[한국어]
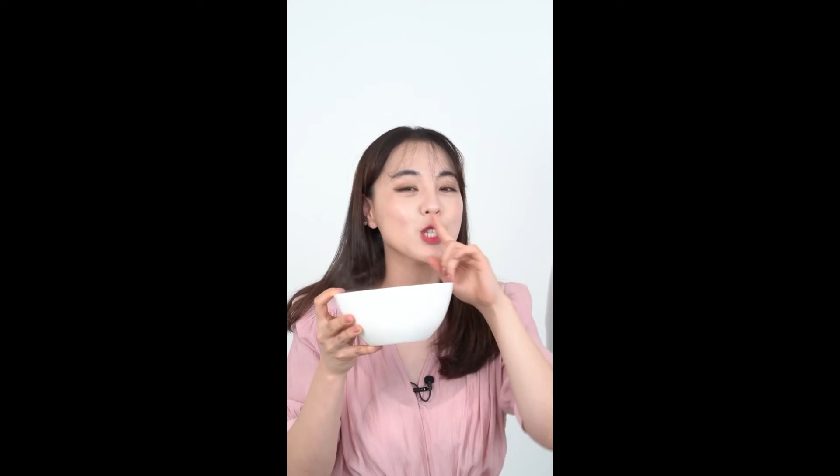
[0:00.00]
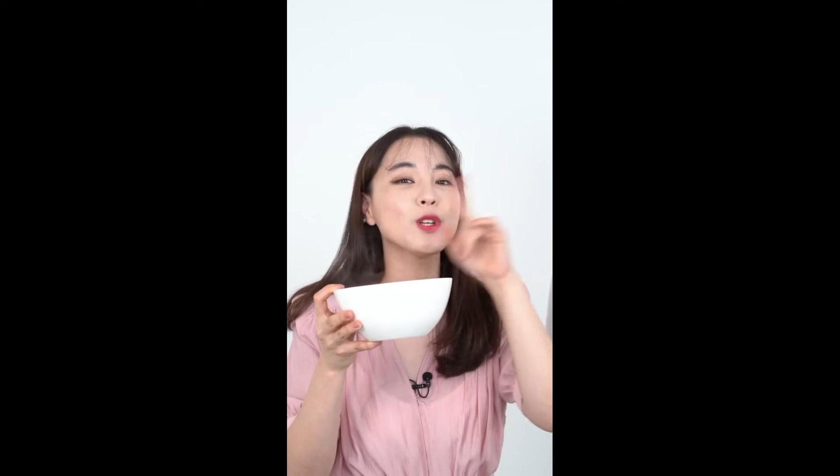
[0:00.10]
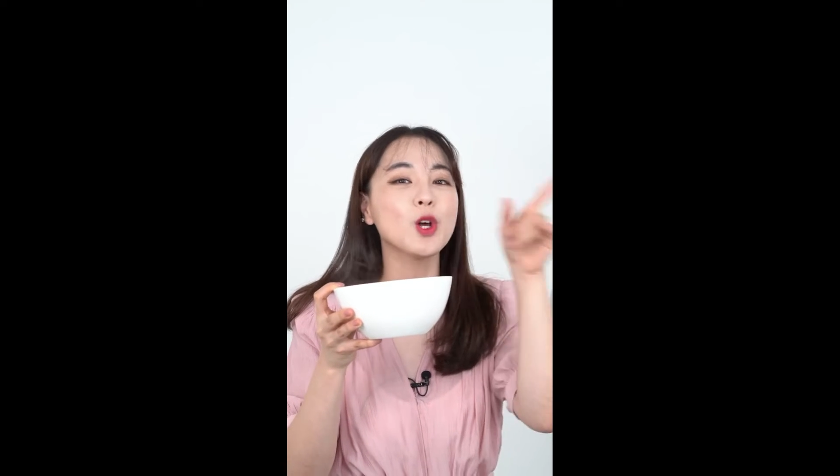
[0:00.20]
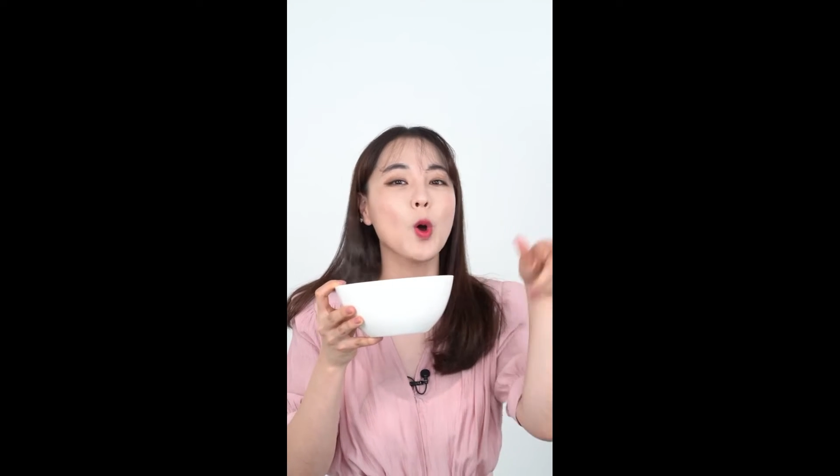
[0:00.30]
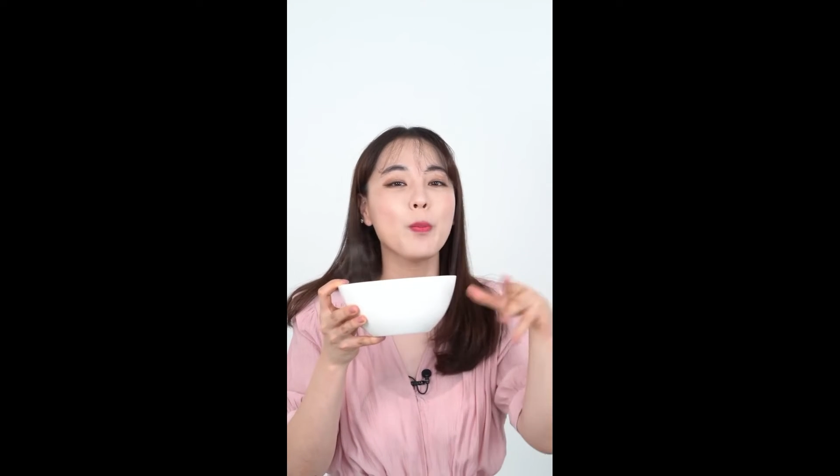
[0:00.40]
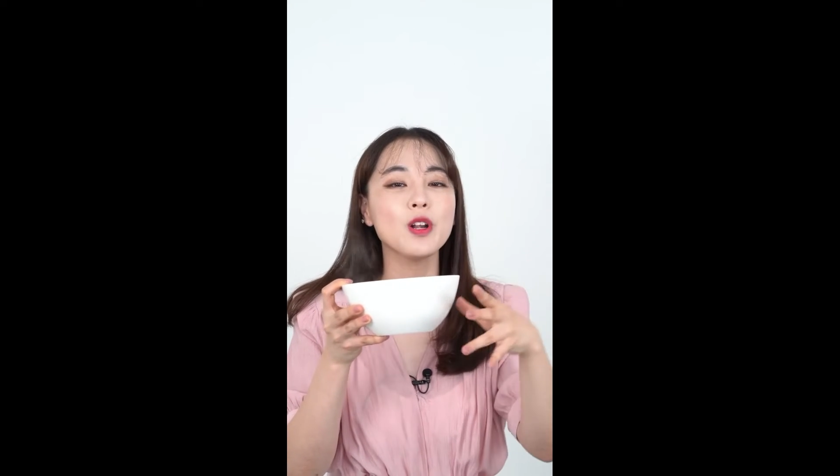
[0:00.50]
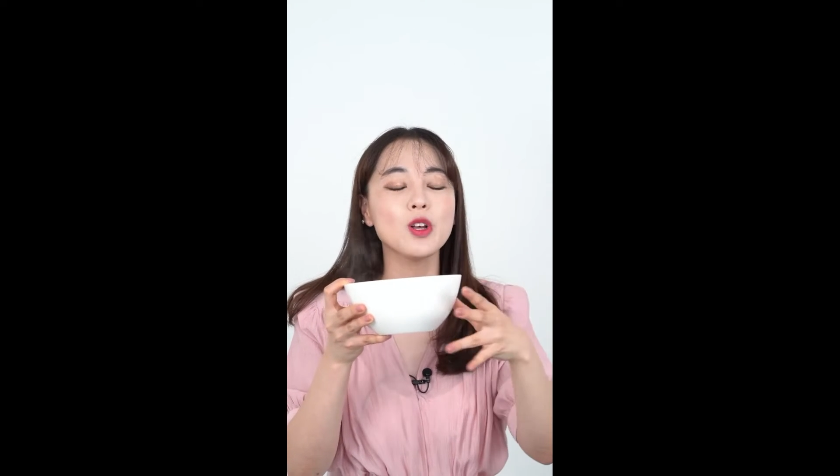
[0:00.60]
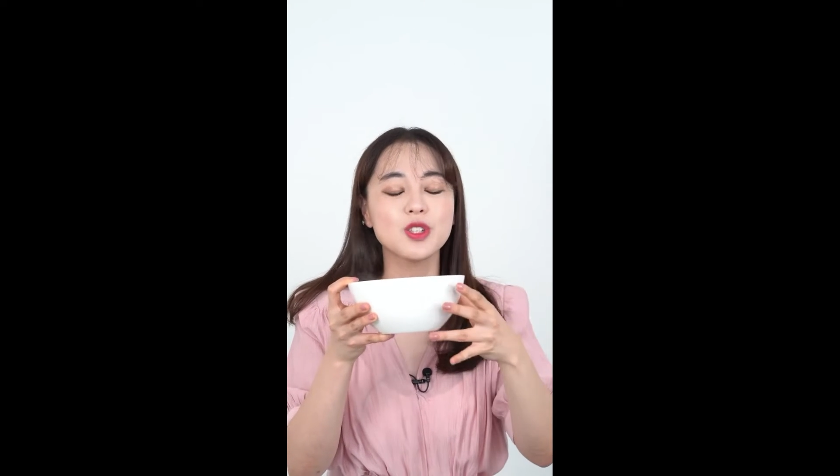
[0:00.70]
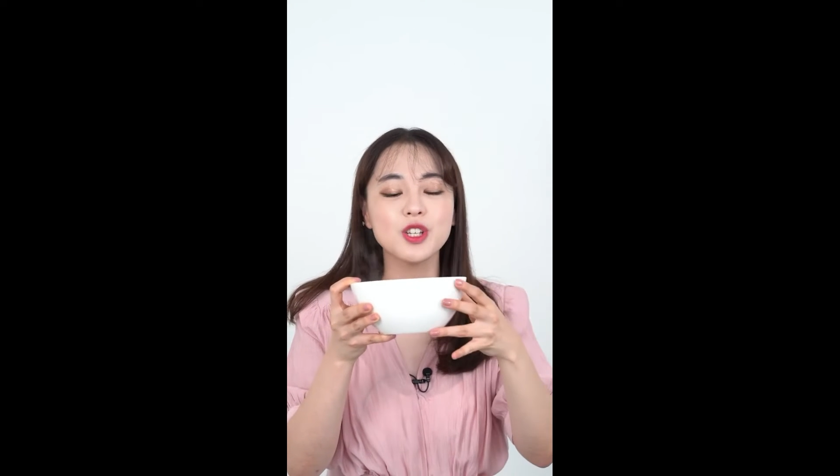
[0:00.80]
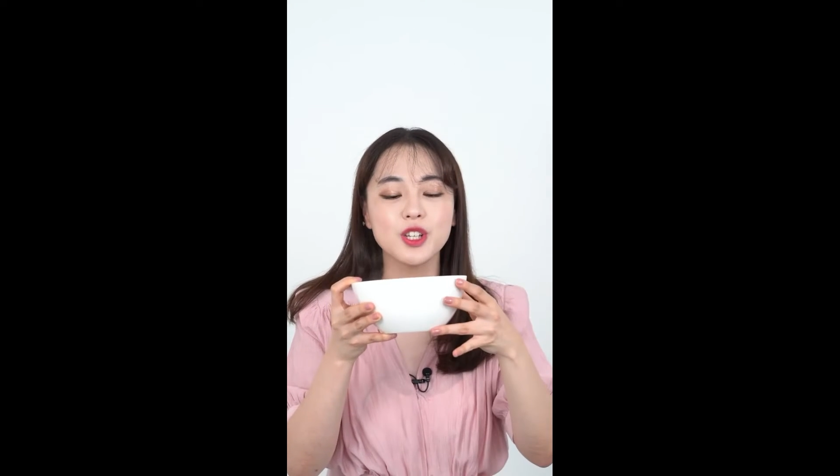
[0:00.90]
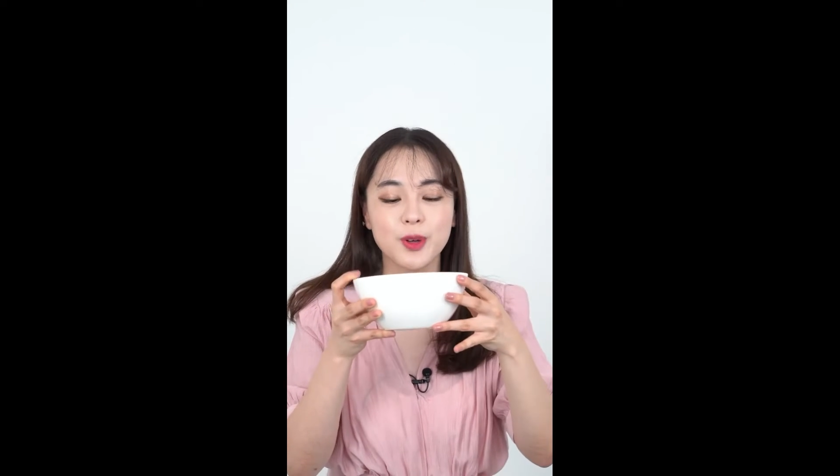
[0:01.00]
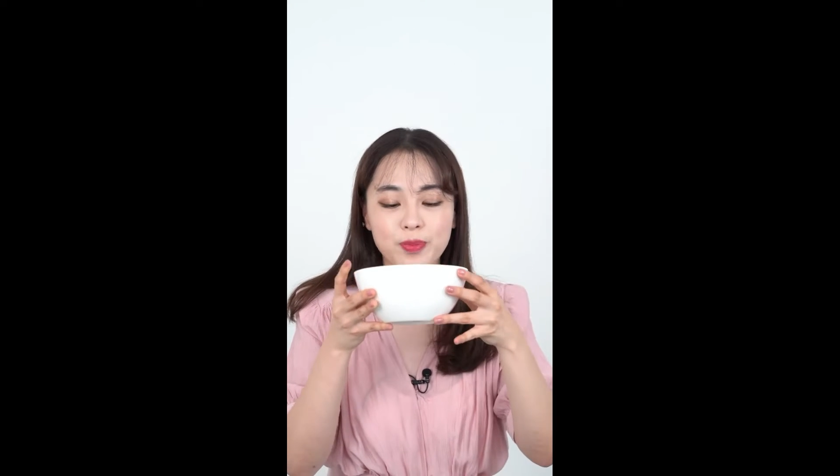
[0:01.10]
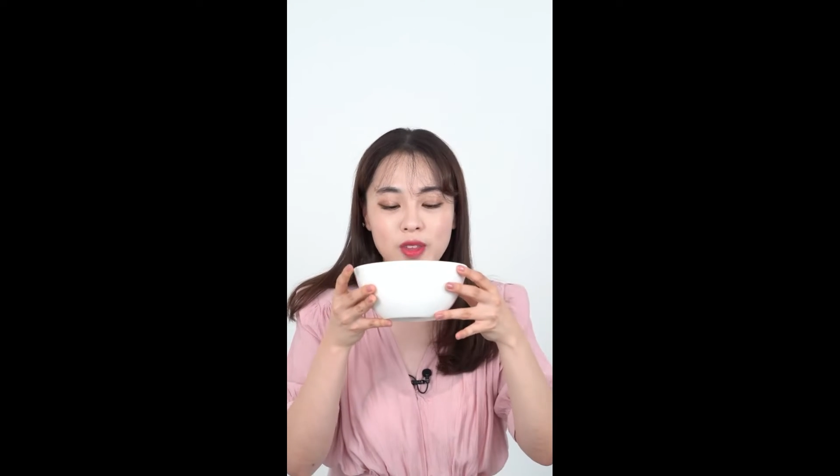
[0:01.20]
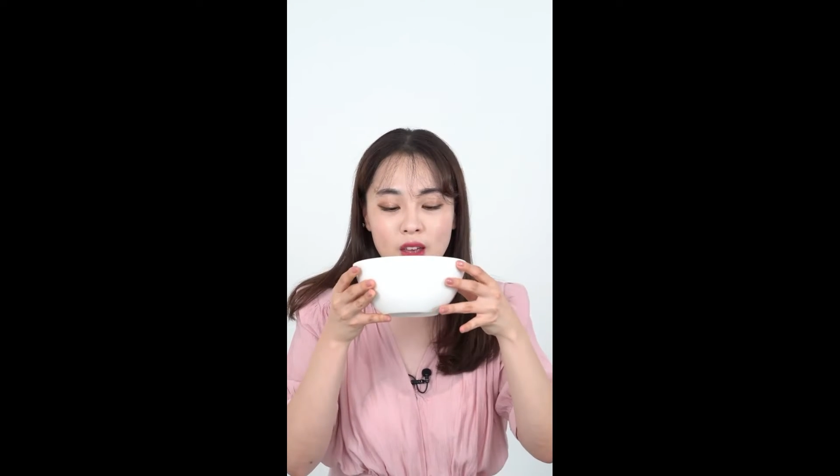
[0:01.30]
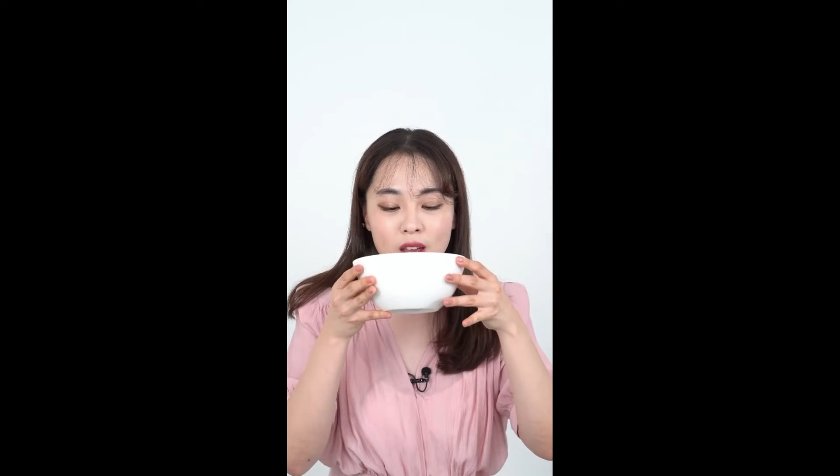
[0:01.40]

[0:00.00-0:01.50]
음. 시원한 거 플러스